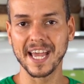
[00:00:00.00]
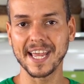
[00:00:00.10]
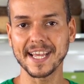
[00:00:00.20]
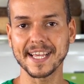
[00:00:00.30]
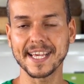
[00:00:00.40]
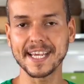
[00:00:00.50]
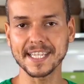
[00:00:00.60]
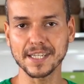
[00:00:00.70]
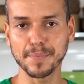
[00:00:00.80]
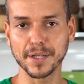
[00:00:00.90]

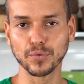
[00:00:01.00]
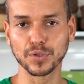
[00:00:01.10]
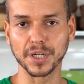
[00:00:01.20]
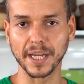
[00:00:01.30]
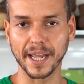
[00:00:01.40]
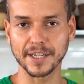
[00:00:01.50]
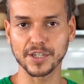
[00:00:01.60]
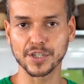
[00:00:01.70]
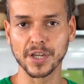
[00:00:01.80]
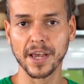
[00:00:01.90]
riquíssima em
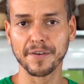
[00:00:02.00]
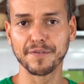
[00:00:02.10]
nutrientes,